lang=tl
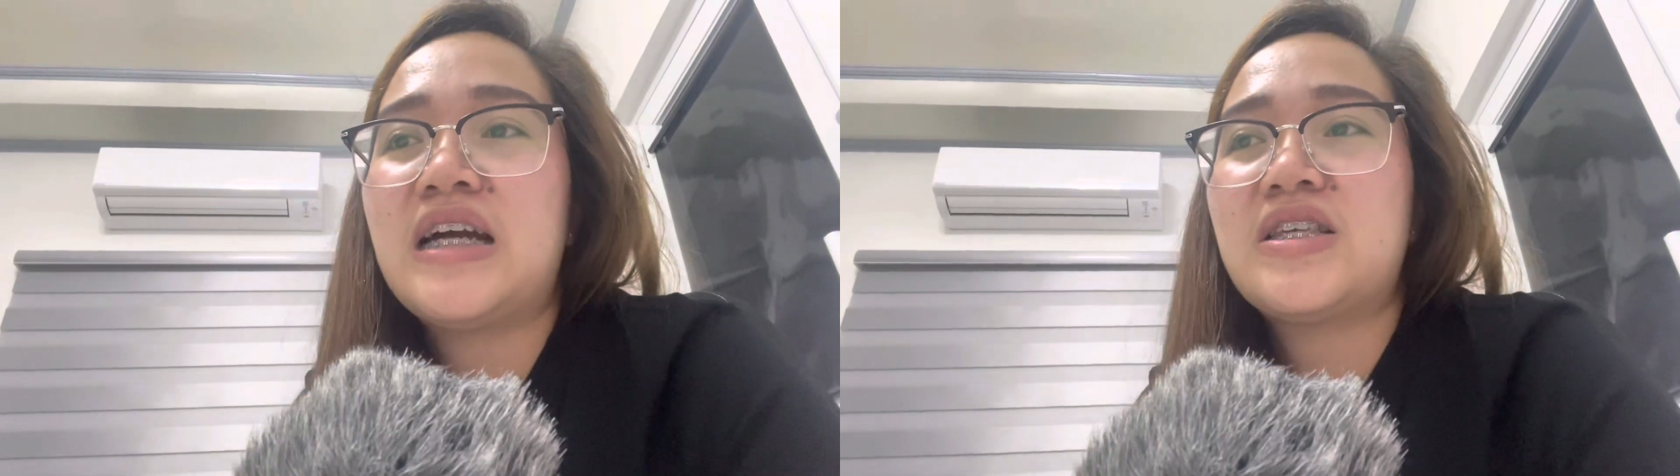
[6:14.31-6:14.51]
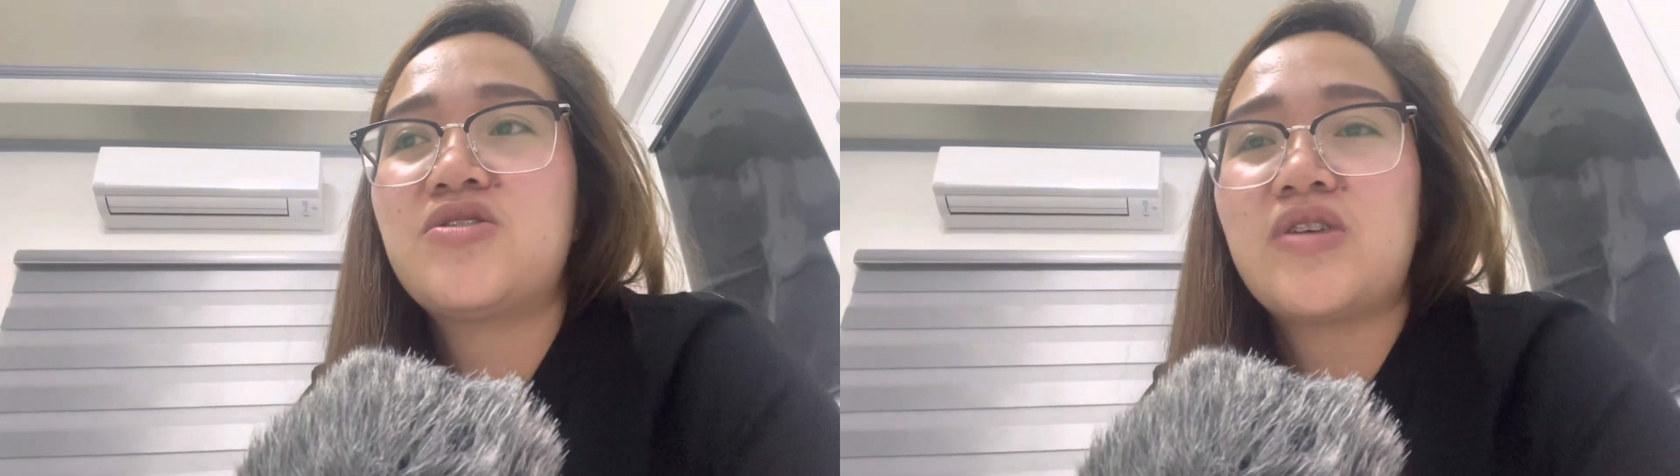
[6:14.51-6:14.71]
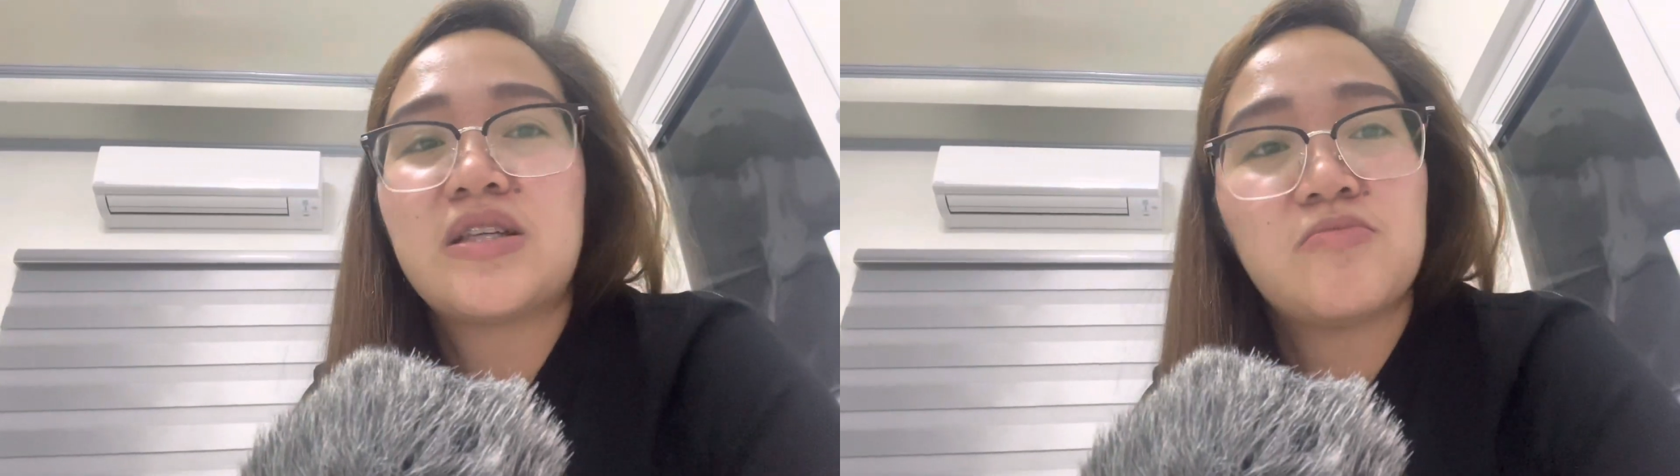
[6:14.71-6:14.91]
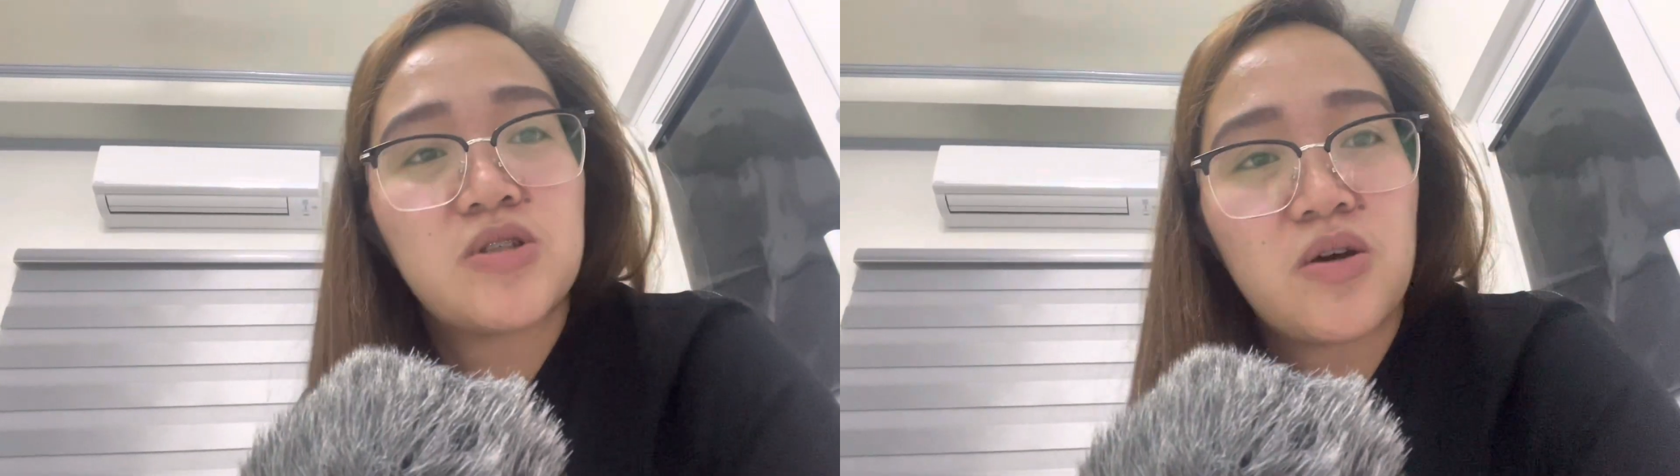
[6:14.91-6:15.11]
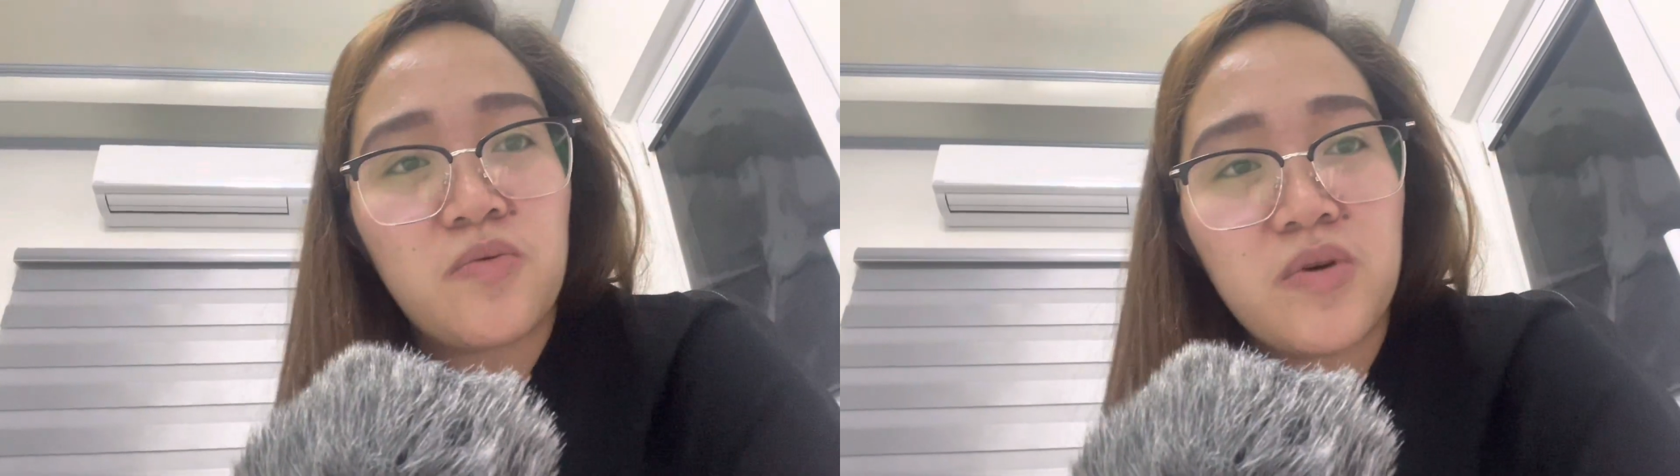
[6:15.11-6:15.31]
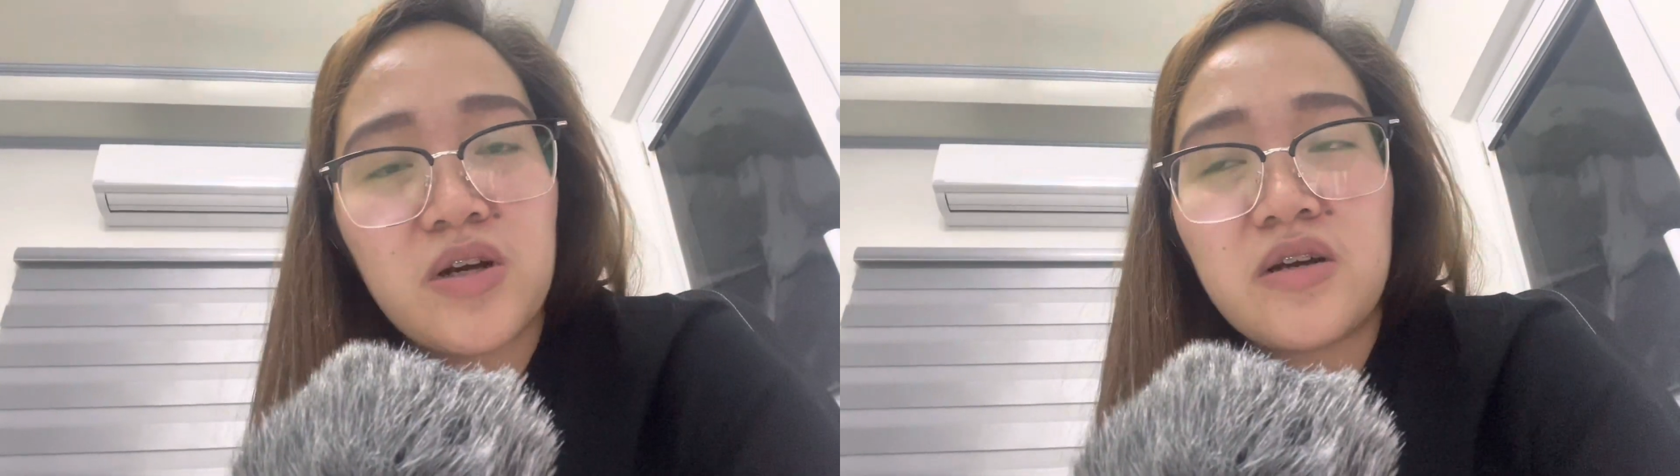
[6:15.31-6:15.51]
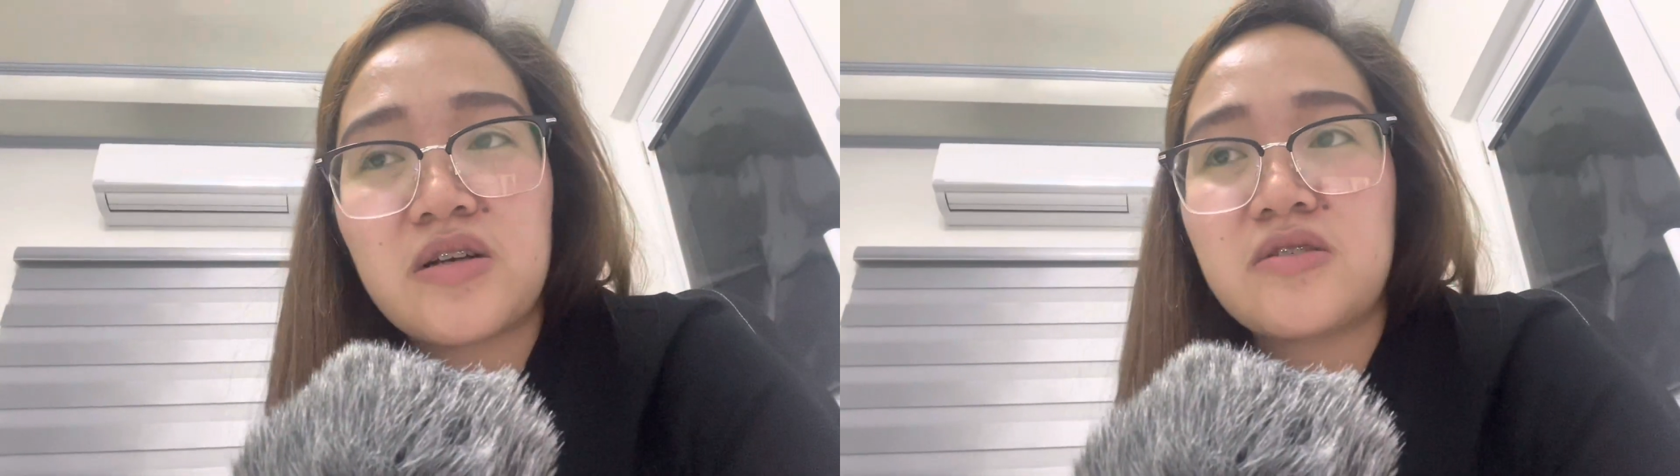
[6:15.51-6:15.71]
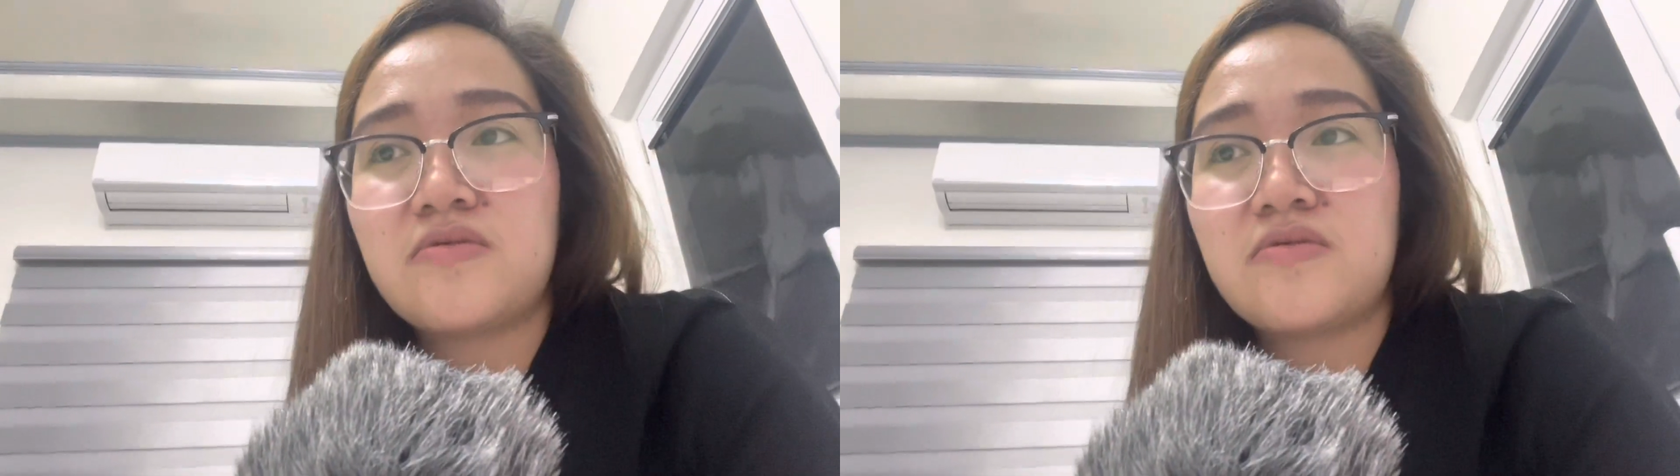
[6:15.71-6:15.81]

Stress mo sa work,